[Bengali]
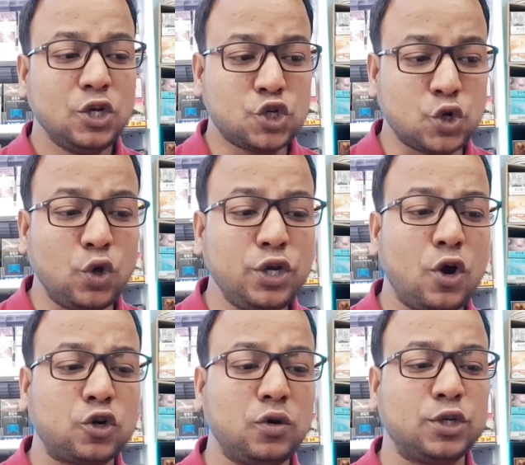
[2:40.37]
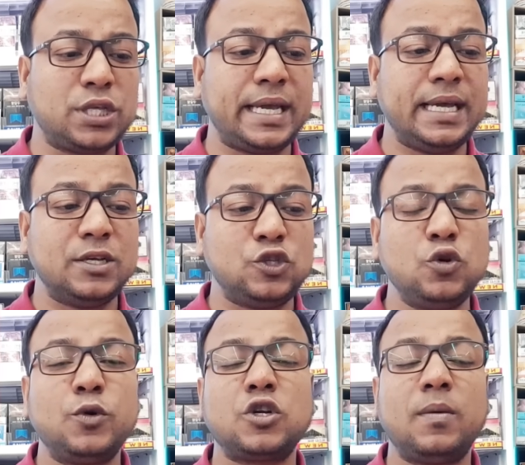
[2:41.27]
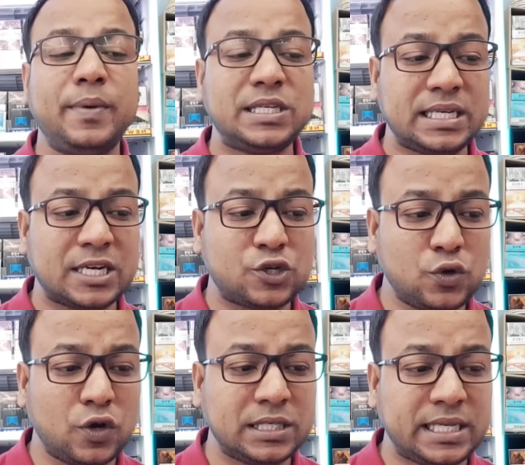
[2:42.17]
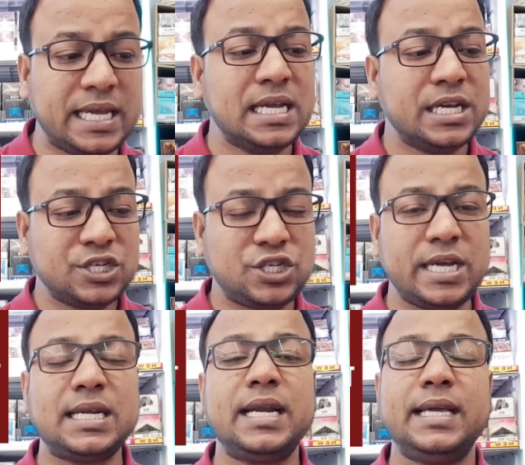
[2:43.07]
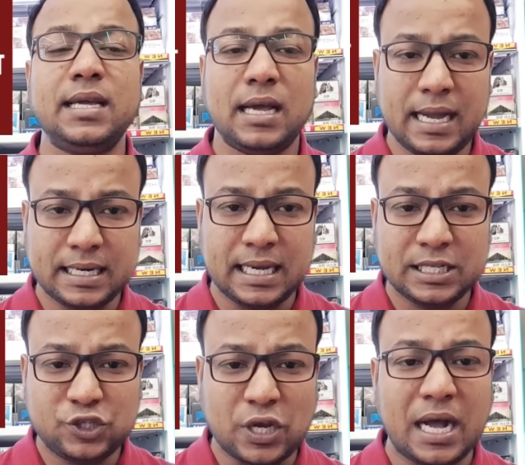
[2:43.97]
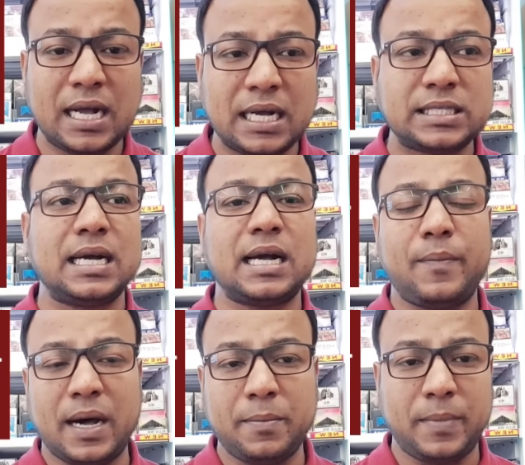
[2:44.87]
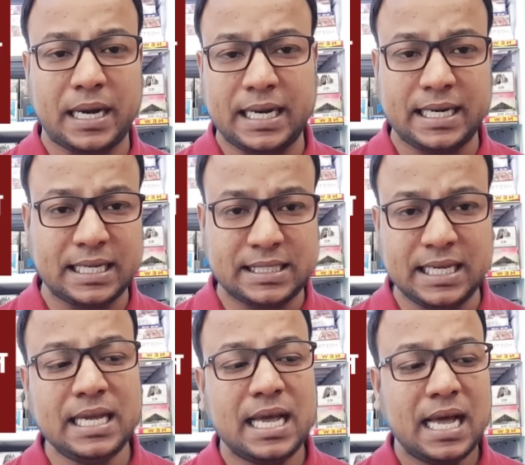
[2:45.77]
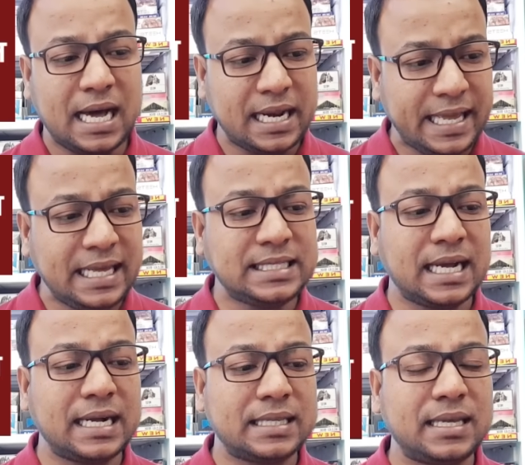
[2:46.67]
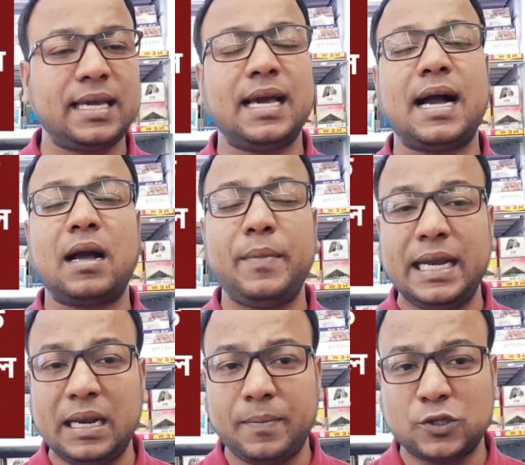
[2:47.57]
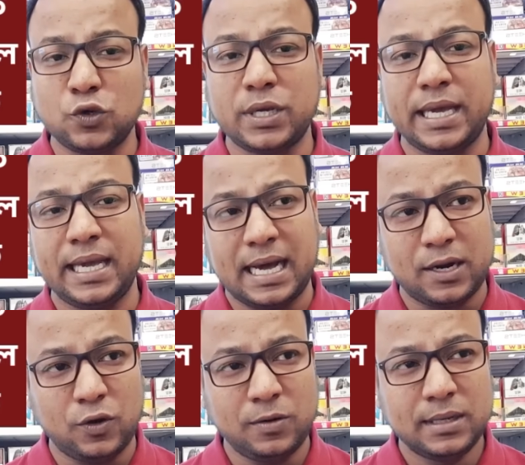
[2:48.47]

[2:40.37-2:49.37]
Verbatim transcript: ষোলোই অক্টোবর থেকে যুব সমাবেশ যেটা শুরু হয়েছে সেটারই একটা চাঙ্গা চাঙ্গা ভাব মার্কেটে আছে আর এই চাঙ্গা থেকে আগামী নির্বাচনকে আরও